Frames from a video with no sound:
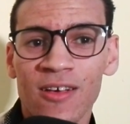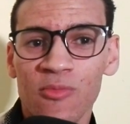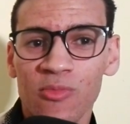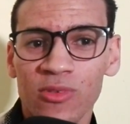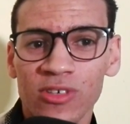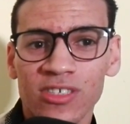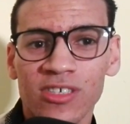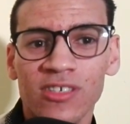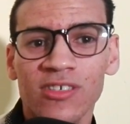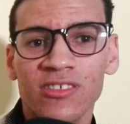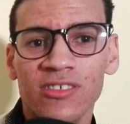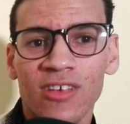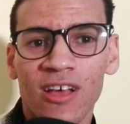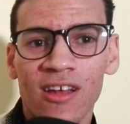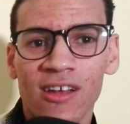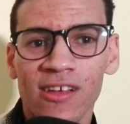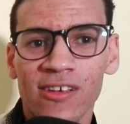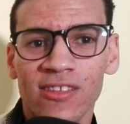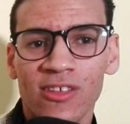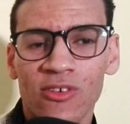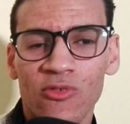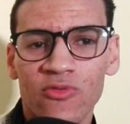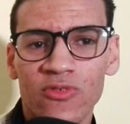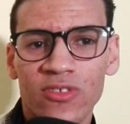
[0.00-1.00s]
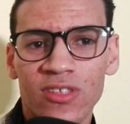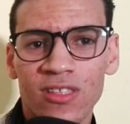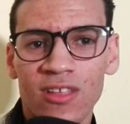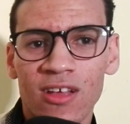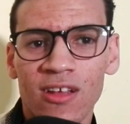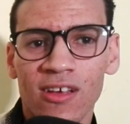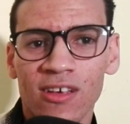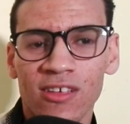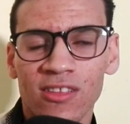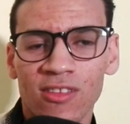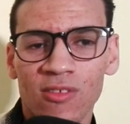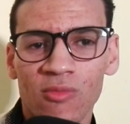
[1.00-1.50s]
باش ان شاء الله تحفزنا
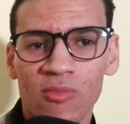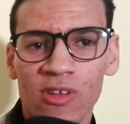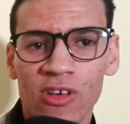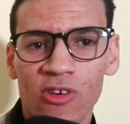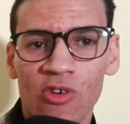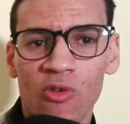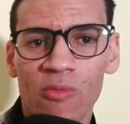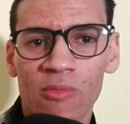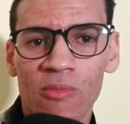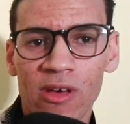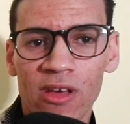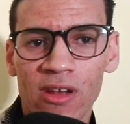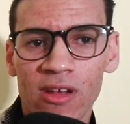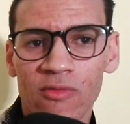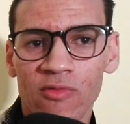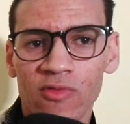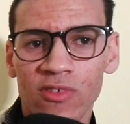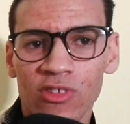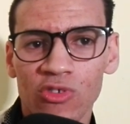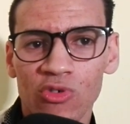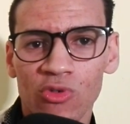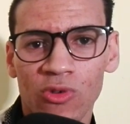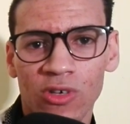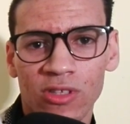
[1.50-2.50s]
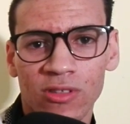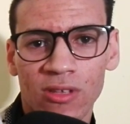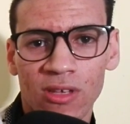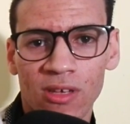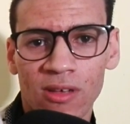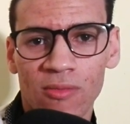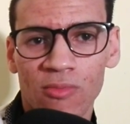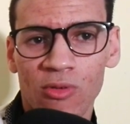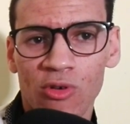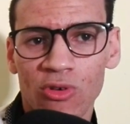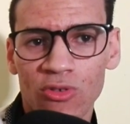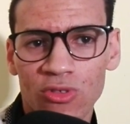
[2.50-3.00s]
نقدم لكم يعني فيديوهات
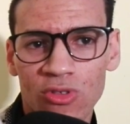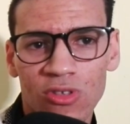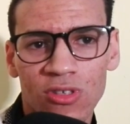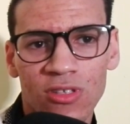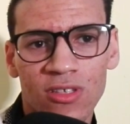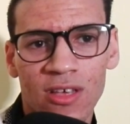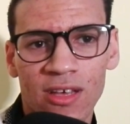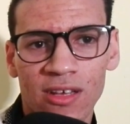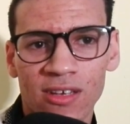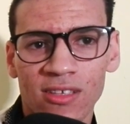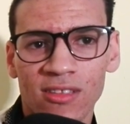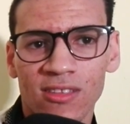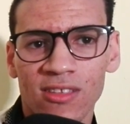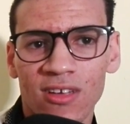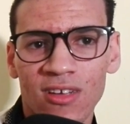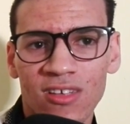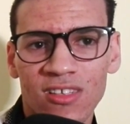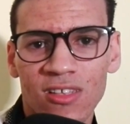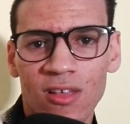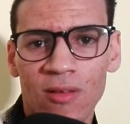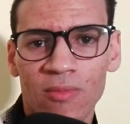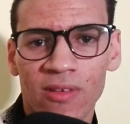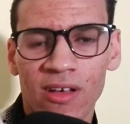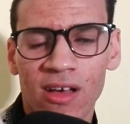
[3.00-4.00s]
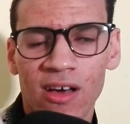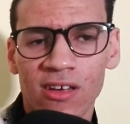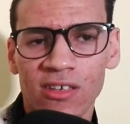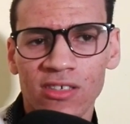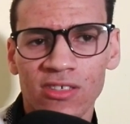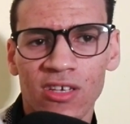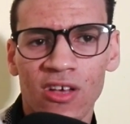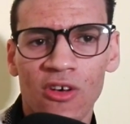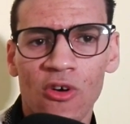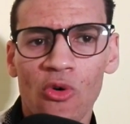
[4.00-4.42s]
بخصوص يعني الدراسه بالخارج